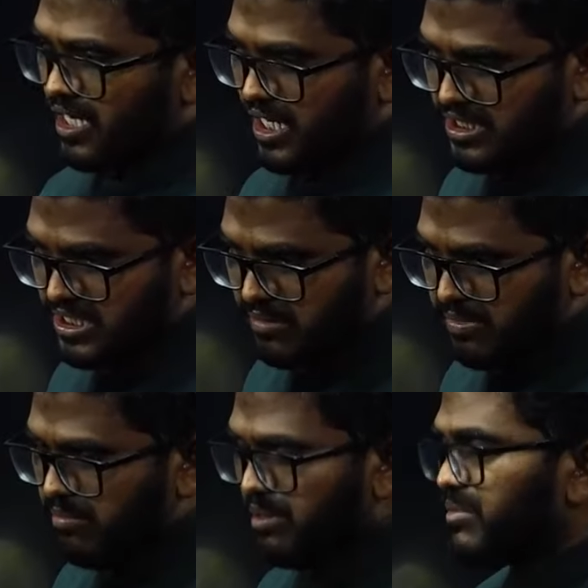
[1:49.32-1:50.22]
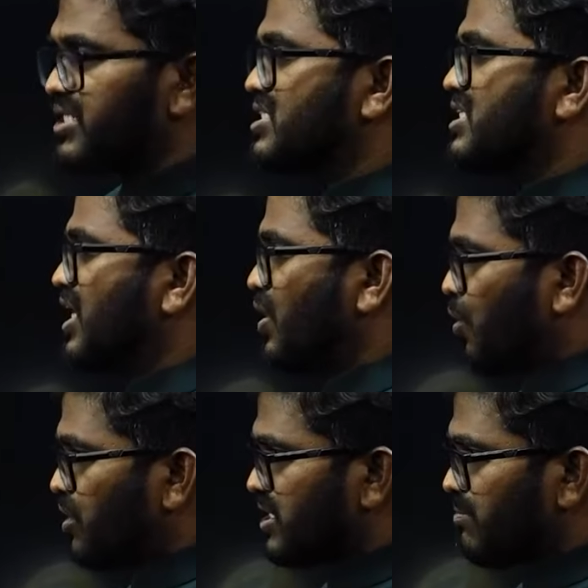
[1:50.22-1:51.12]
రాజ్యసభ మెంబర్స్ని
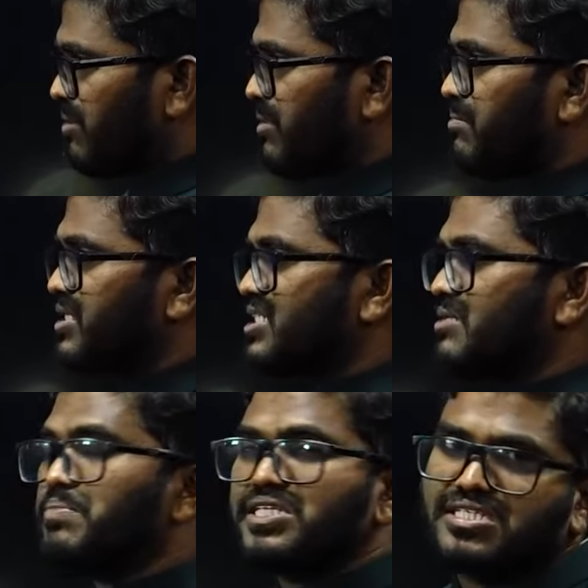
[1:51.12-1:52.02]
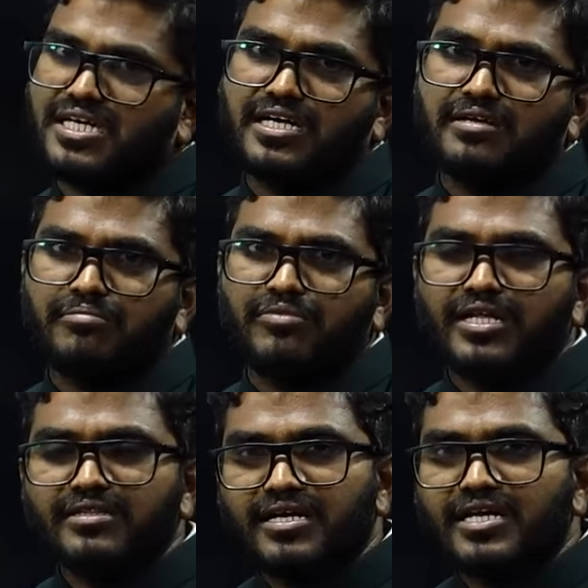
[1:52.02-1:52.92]
లోక్సభ మెంబర్స్ని ప్రెసిడెంట్ని
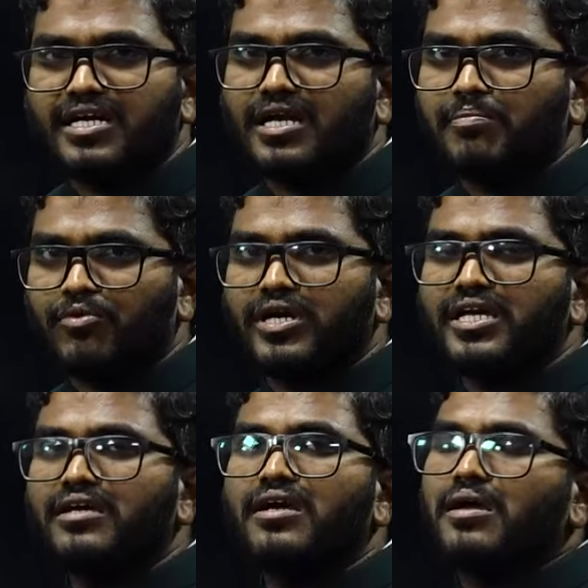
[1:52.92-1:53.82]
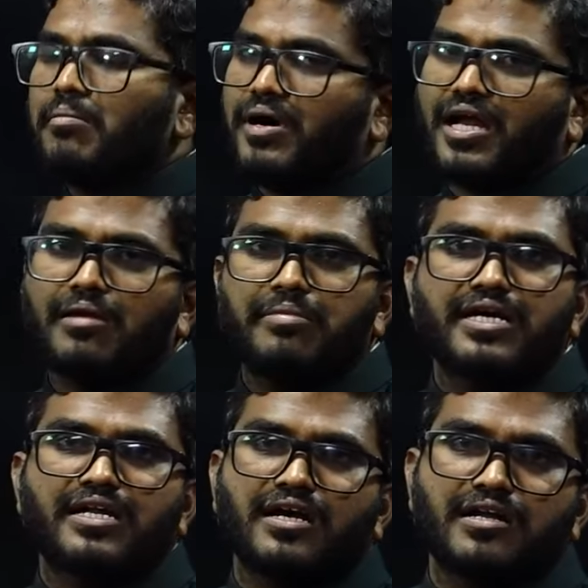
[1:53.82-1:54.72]
అందరినీ కలుపుకొని
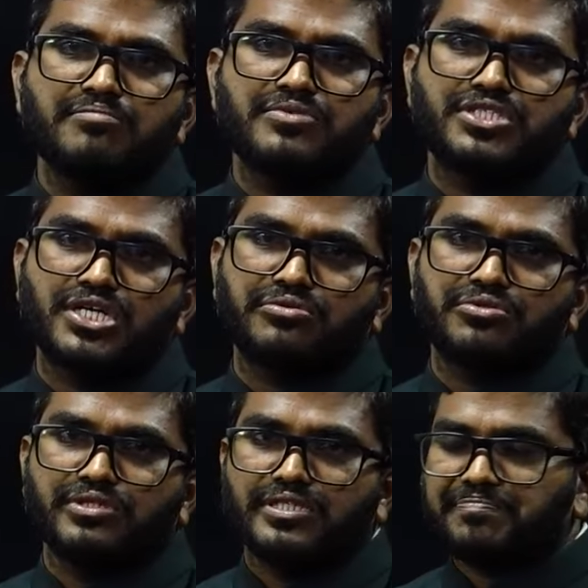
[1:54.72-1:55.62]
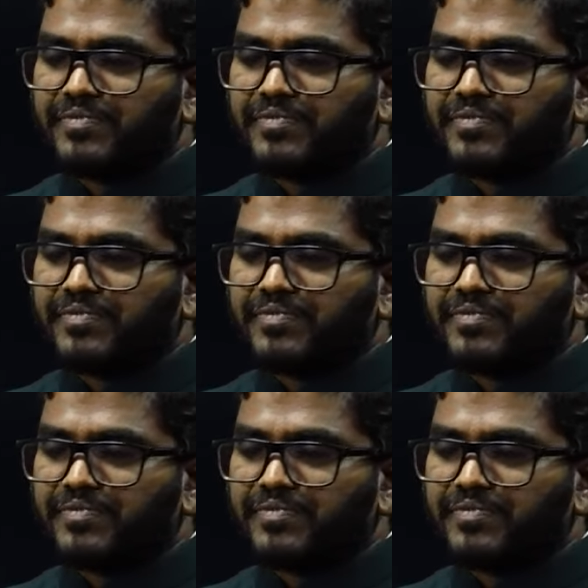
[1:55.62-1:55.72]
పార్లమెంట్ అనడం జరుగుతుంది